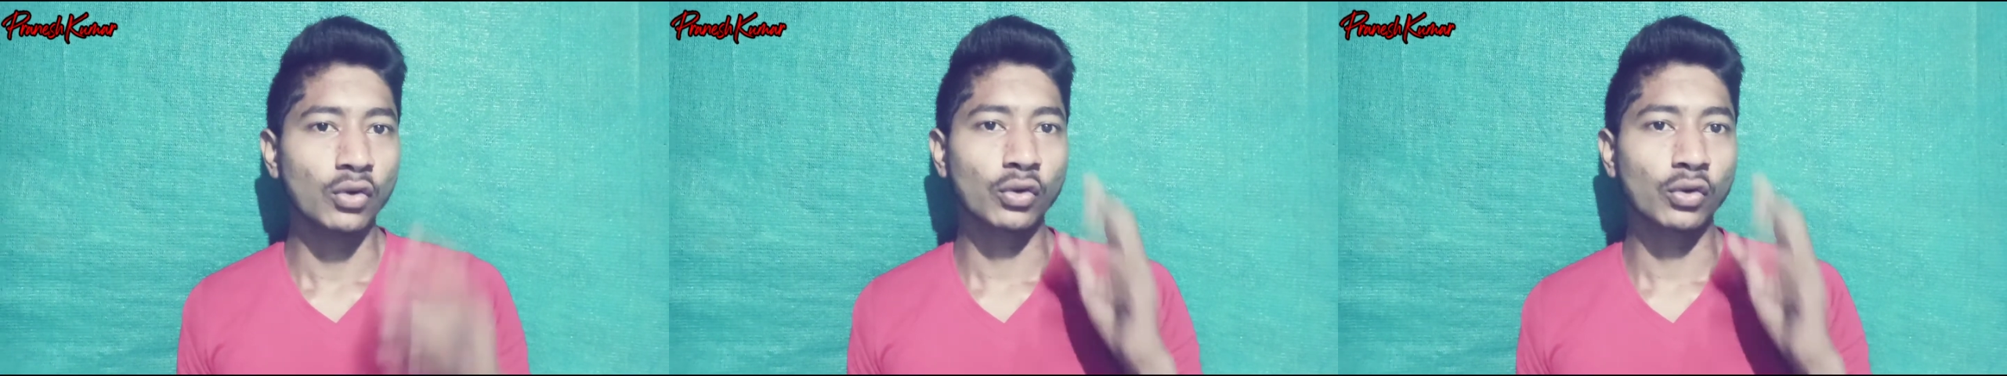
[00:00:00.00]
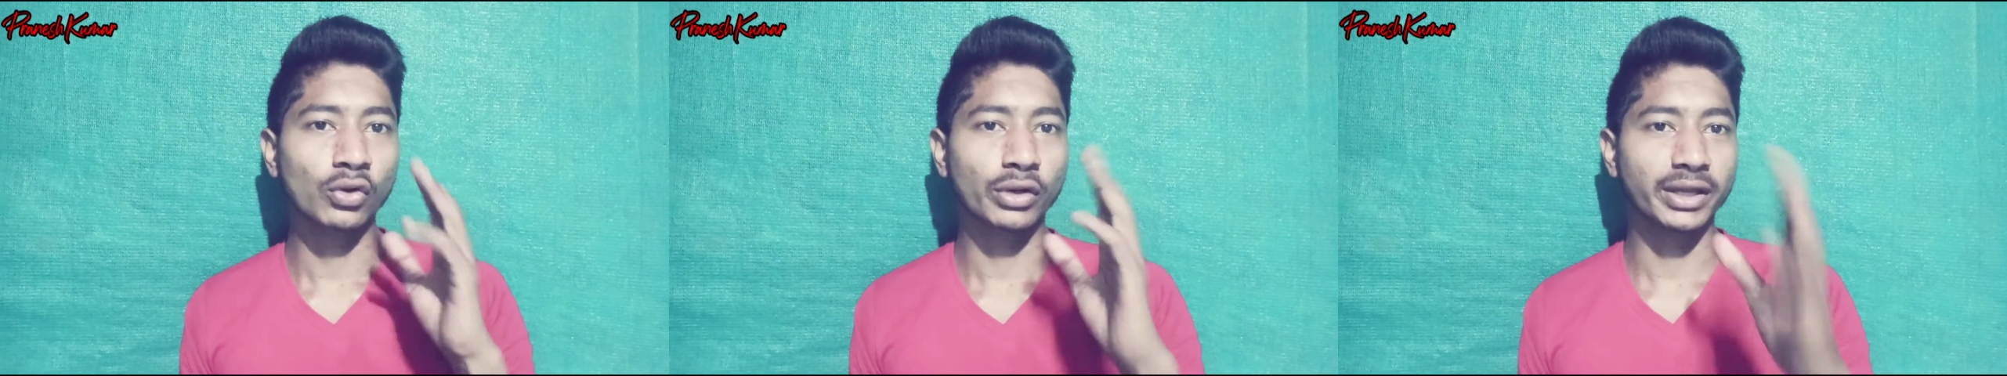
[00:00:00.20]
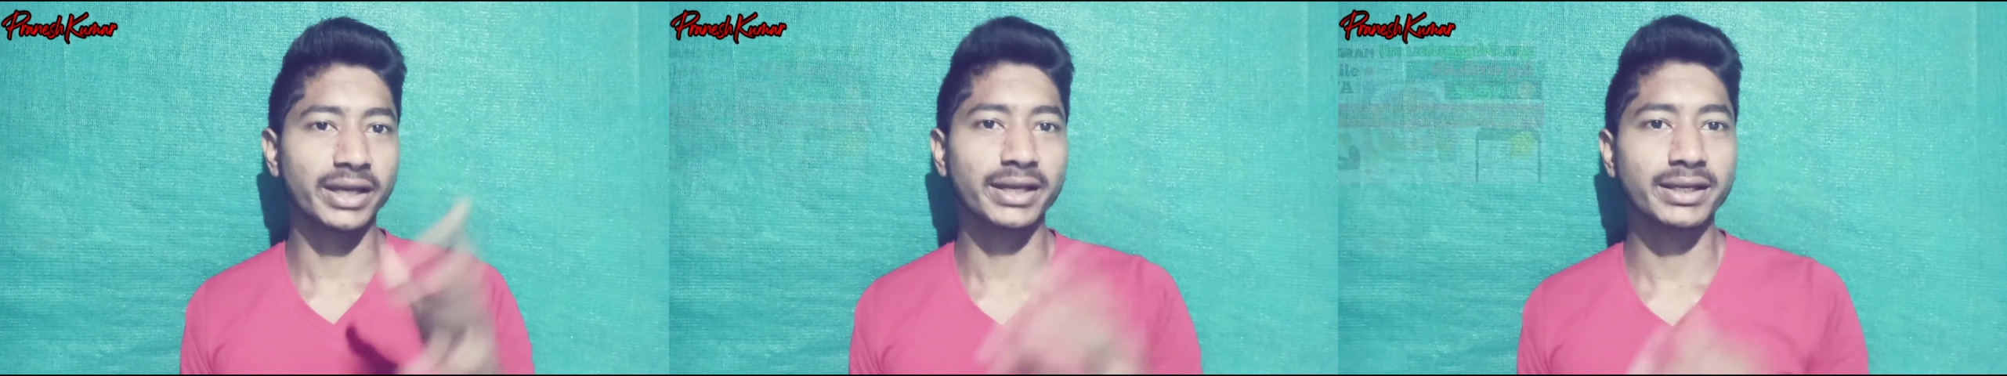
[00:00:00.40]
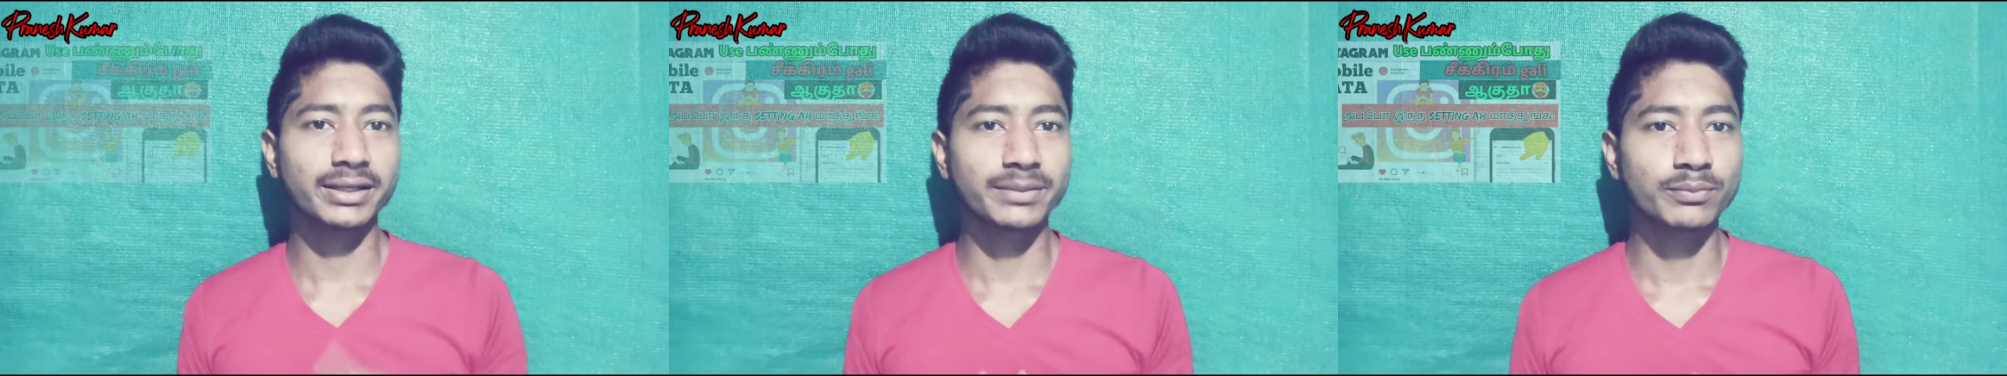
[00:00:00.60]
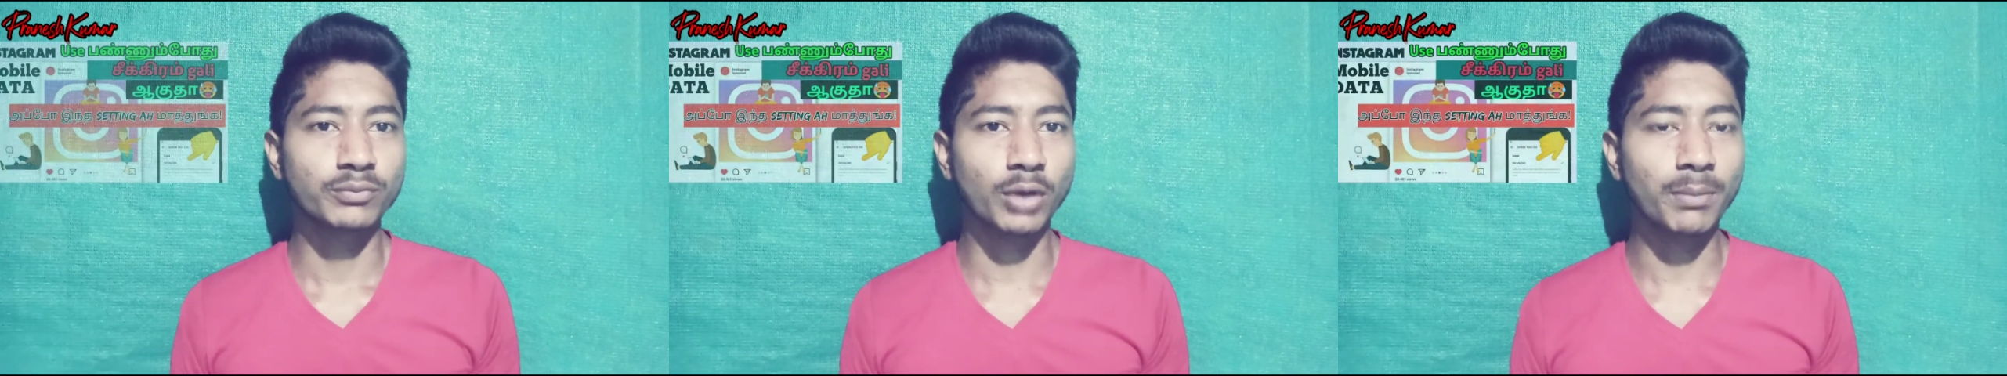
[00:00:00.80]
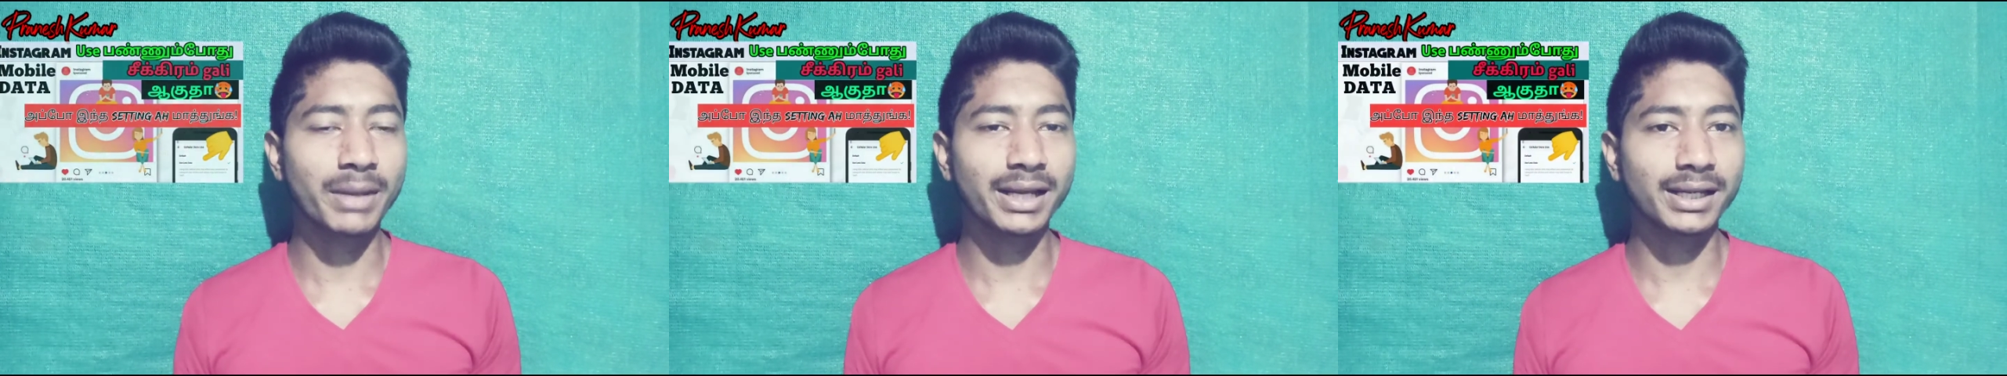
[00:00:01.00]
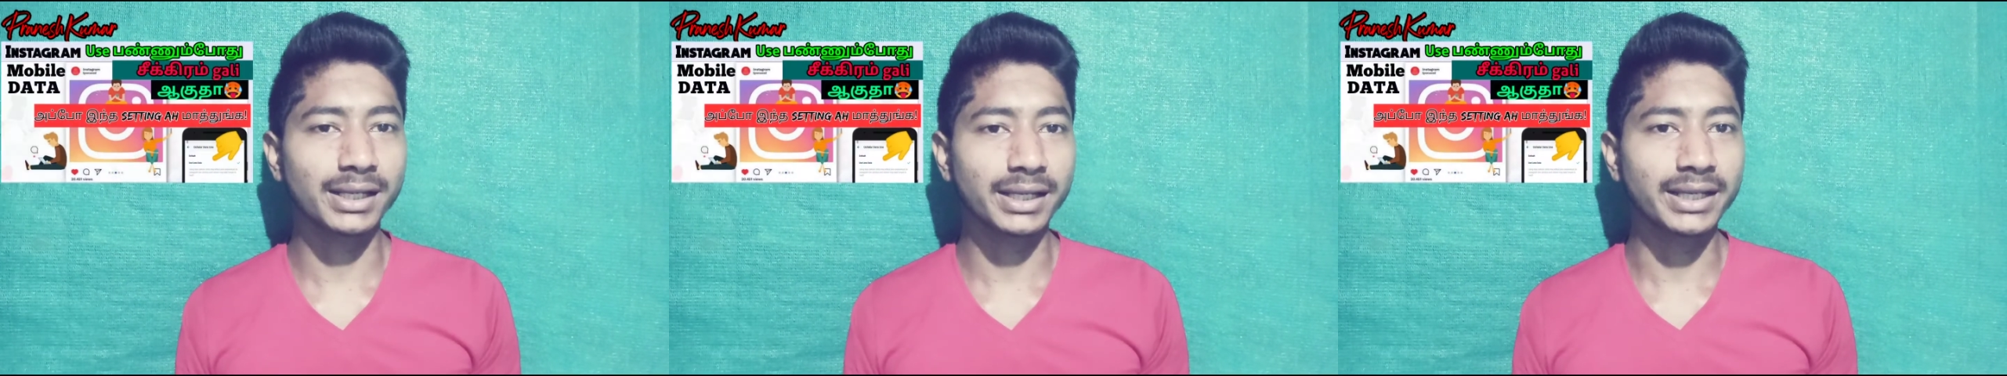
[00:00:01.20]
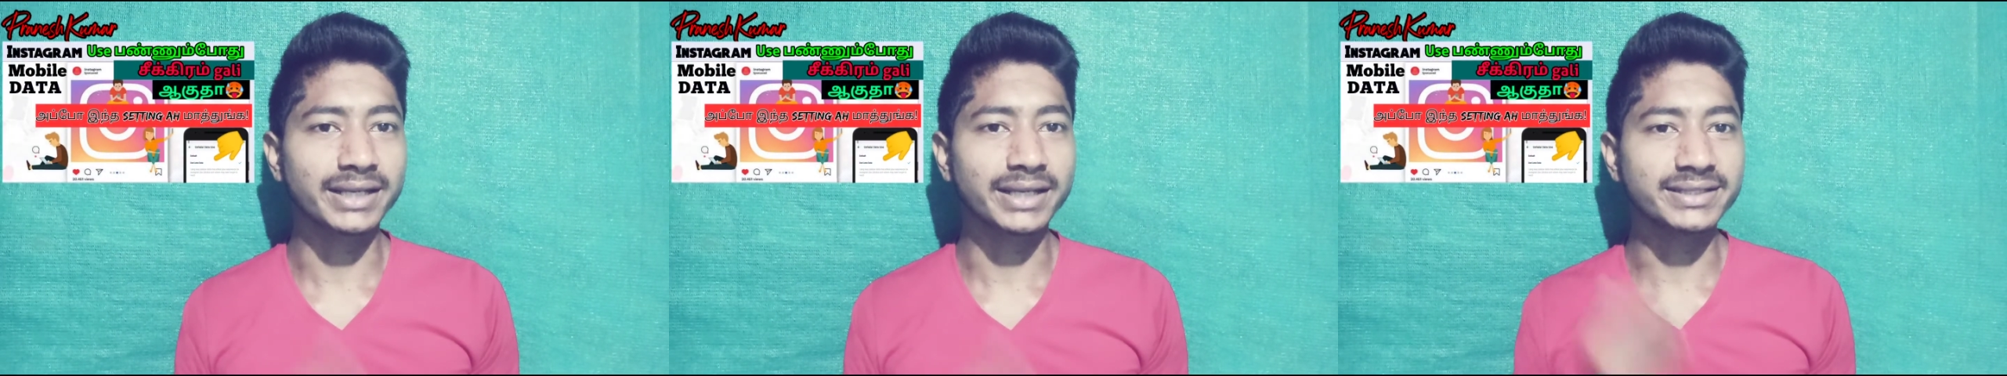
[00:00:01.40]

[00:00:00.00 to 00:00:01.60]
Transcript: உங்களுடைய மொபைலில்